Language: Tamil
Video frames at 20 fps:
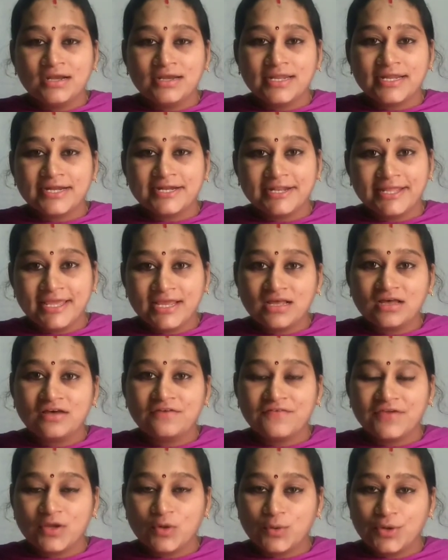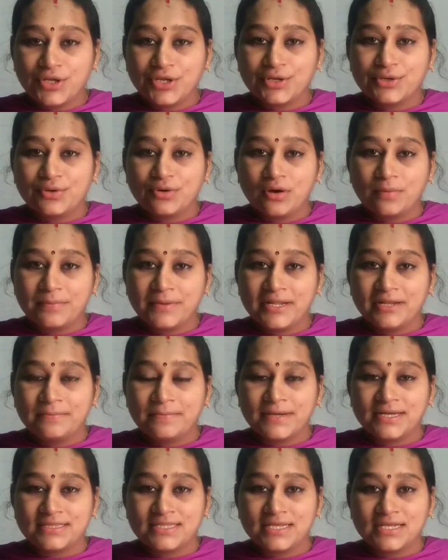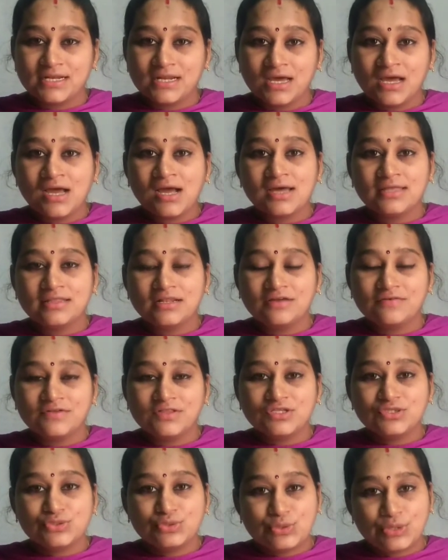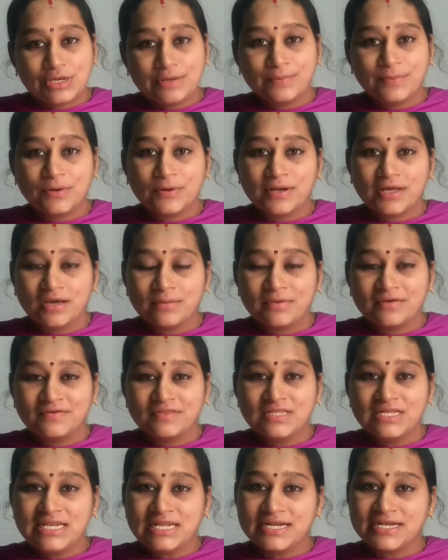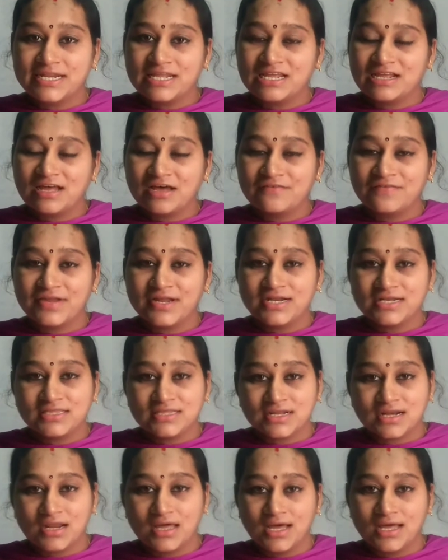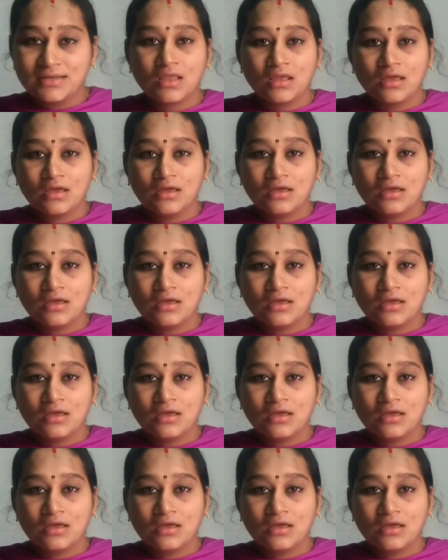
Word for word: நீங்கள் டீ காஃபி குடிக்கணும் அப்படின்னு பார்த்தீங்கன்னா அதில் வந்து சுகர் போடாமல் வந்து நீங்கள் டீ காஃபி எடுத்துக்கலாம்